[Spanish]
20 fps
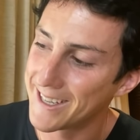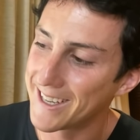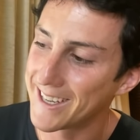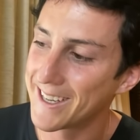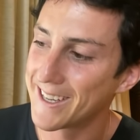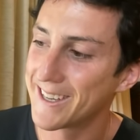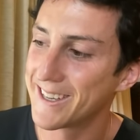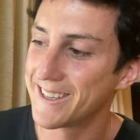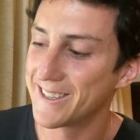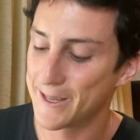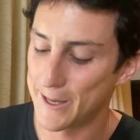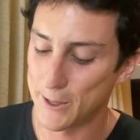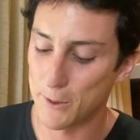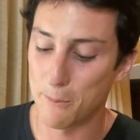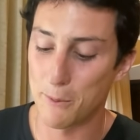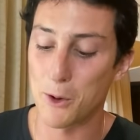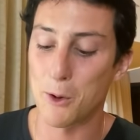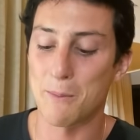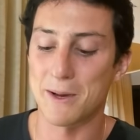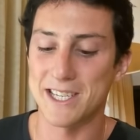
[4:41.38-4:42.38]
eh,
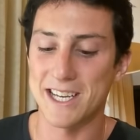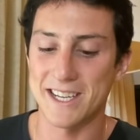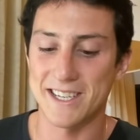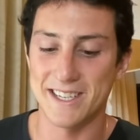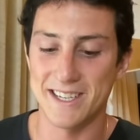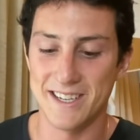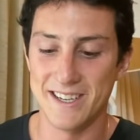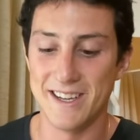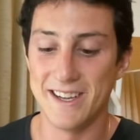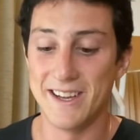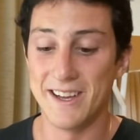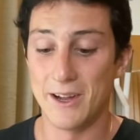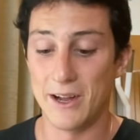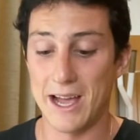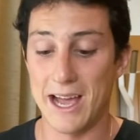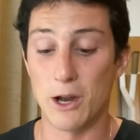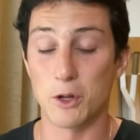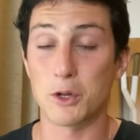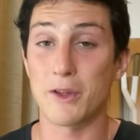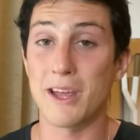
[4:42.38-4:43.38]
poco pasarse.
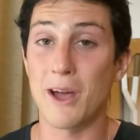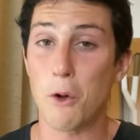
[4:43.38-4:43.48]
El otro